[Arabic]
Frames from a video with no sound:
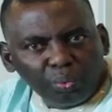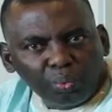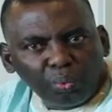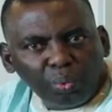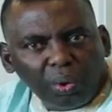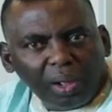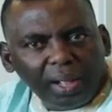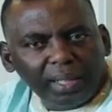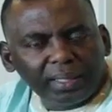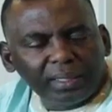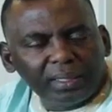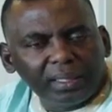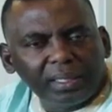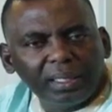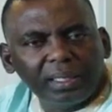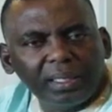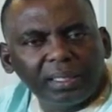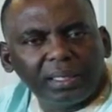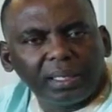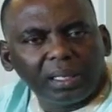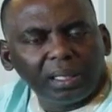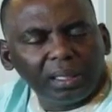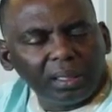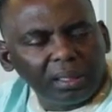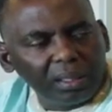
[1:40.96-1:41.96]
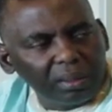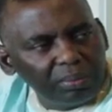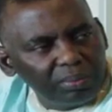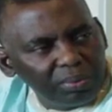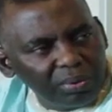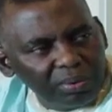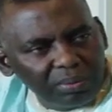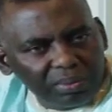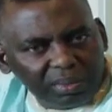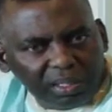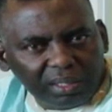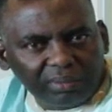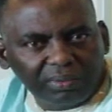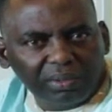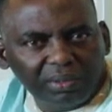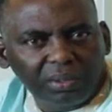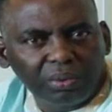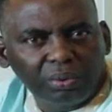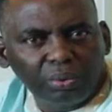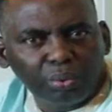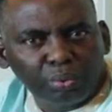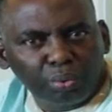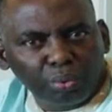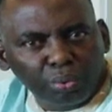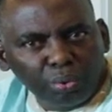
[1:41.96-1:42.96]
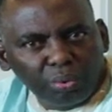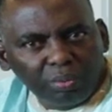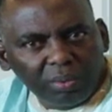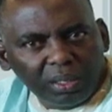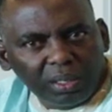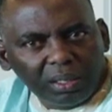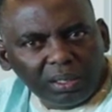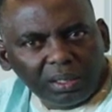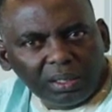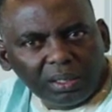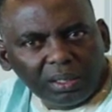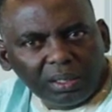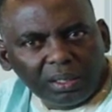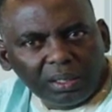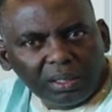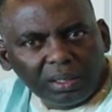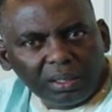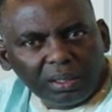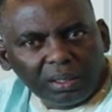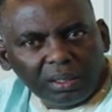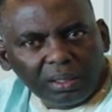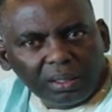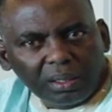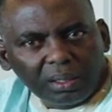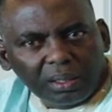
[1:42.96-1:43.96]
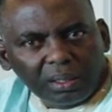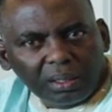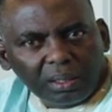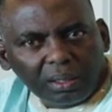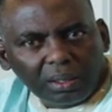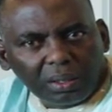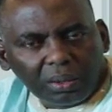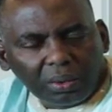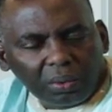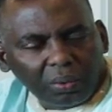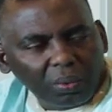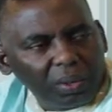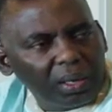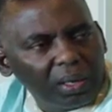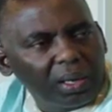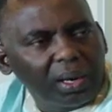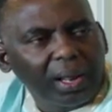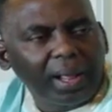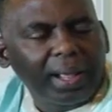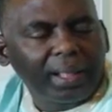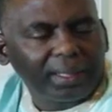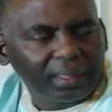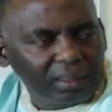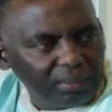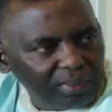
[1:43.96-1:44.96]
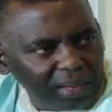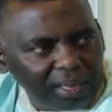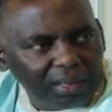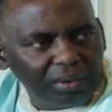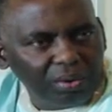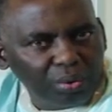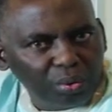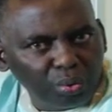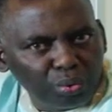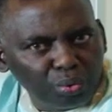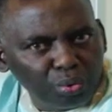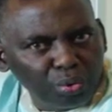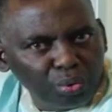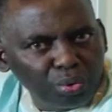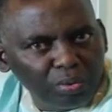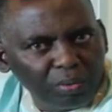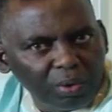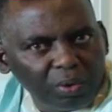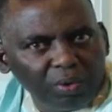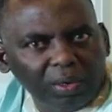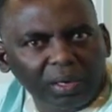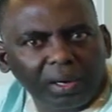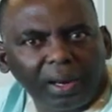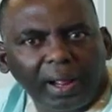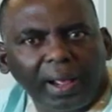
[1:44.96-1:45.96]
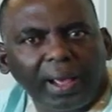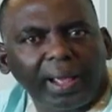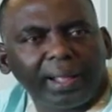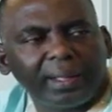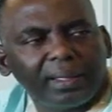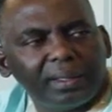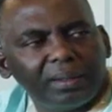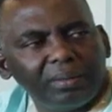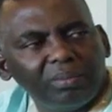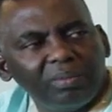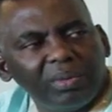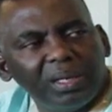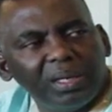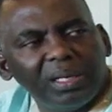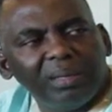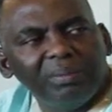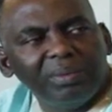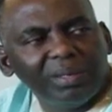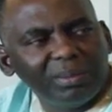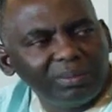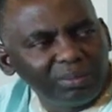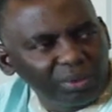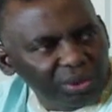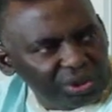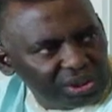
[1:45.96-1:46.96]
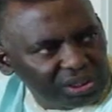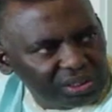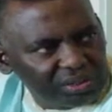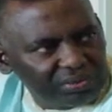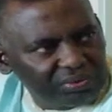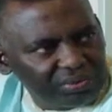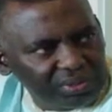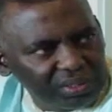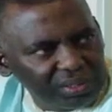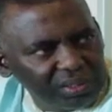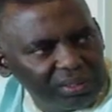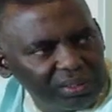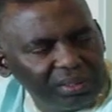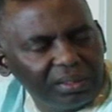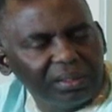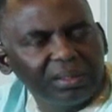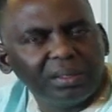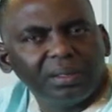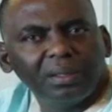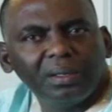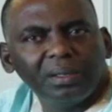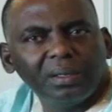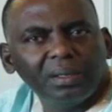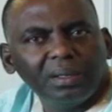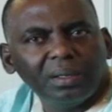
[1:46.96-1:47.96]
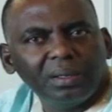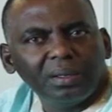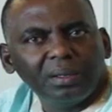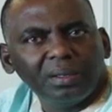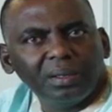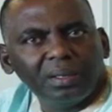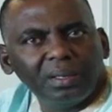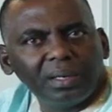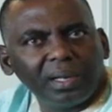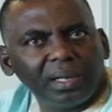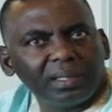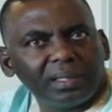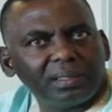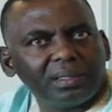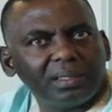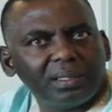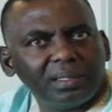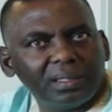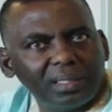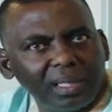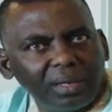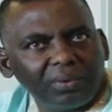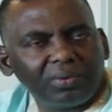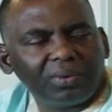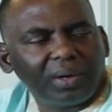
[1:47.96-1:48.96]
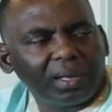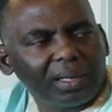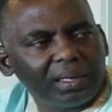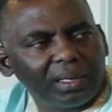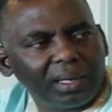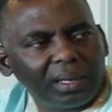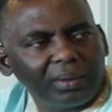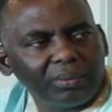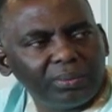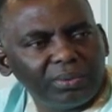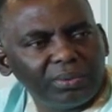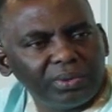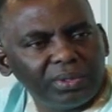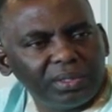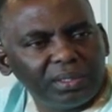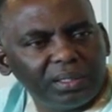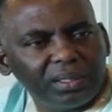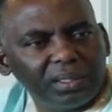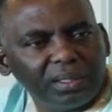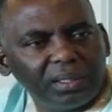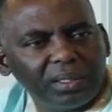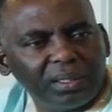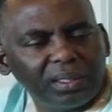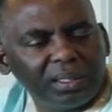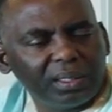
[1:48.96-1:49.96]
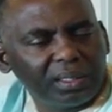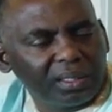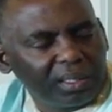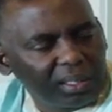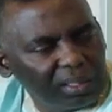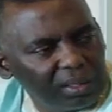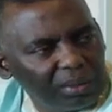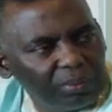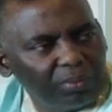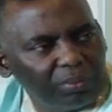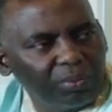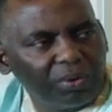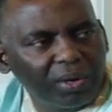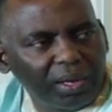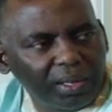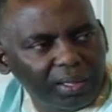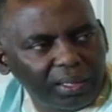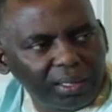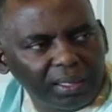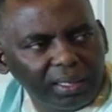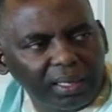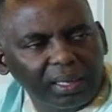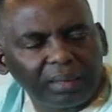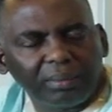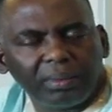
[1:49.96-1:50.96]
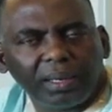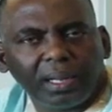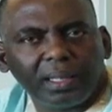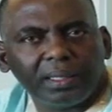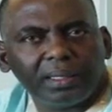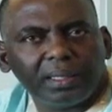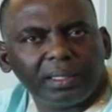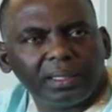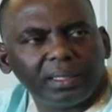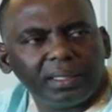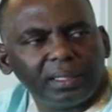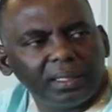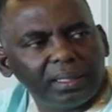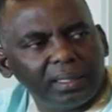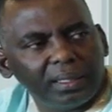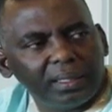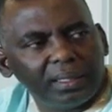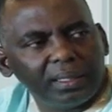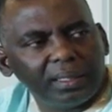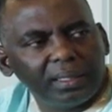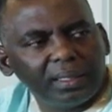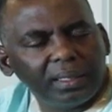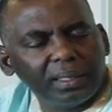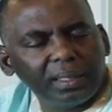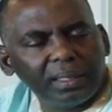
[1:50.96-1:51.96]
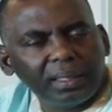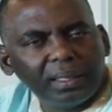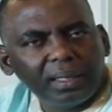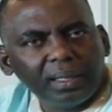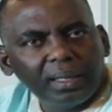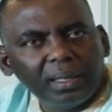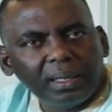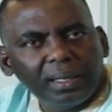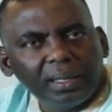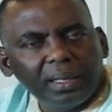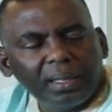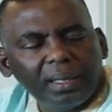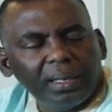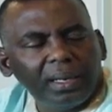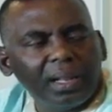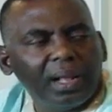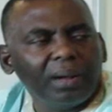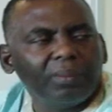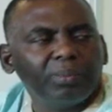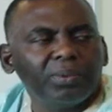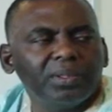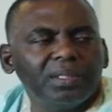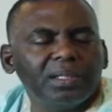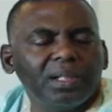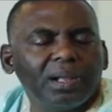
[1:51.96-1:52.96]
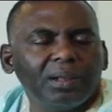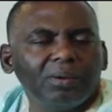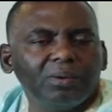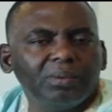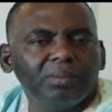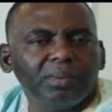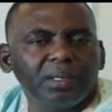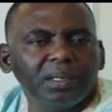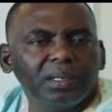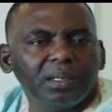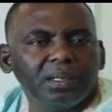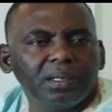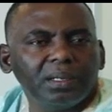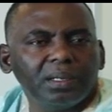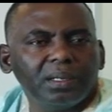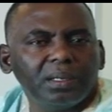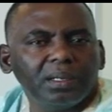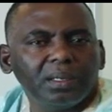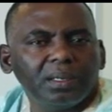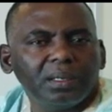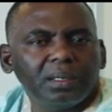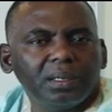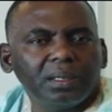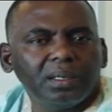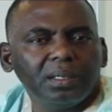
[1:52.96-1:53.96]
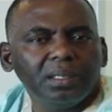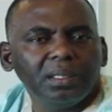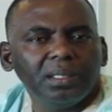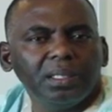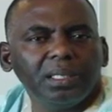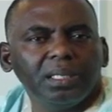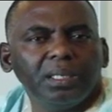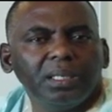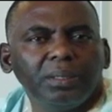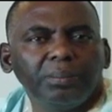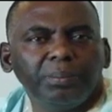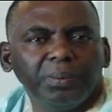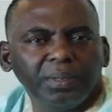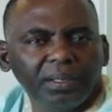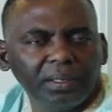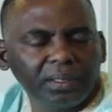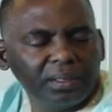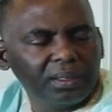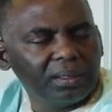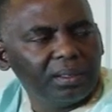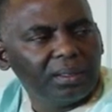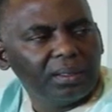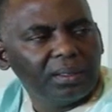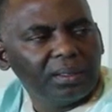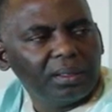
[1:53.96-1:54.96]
وحد اللي يكذبهم كيف الحكومه والله حد مع الحكومه والله حد مولي من المرجفين الناس اللي دافعوا عن العبوديه اللي يكذبوا هذا الرقم اللي عندنا نحن لابد له من يقبل